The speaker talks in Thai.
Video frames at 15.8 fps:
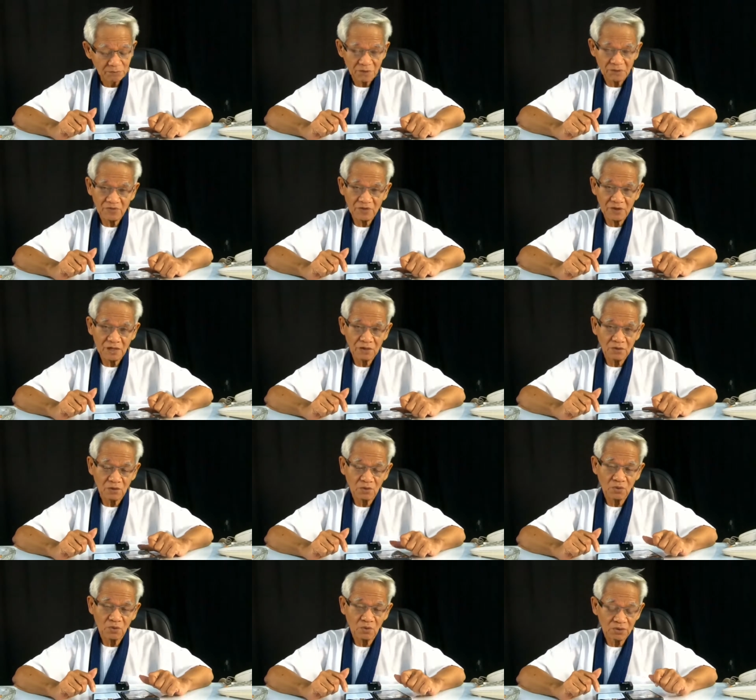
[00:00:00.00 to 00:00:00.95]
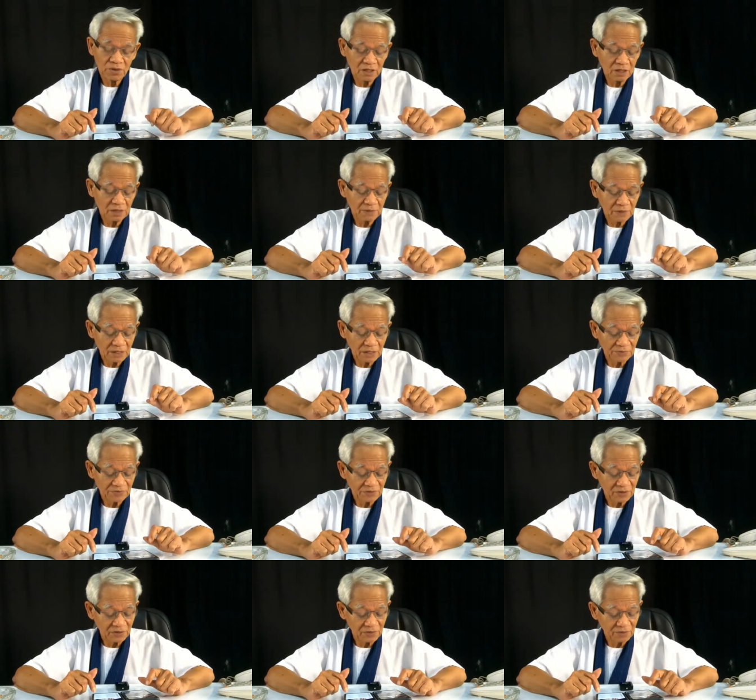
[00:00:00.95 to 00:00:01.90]
เป็นเวลาของกรุงเทพนะครับ
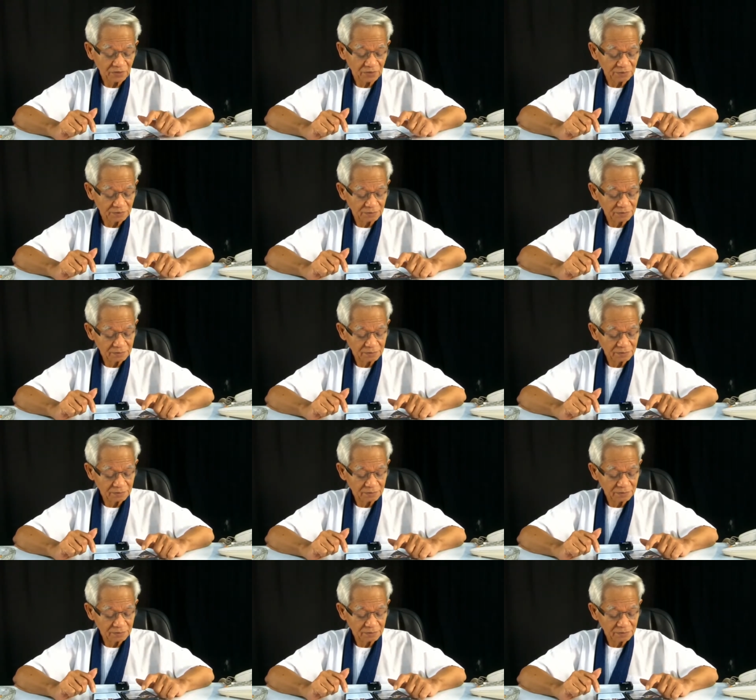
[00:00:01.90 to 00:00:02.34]
สี่ทุ่ม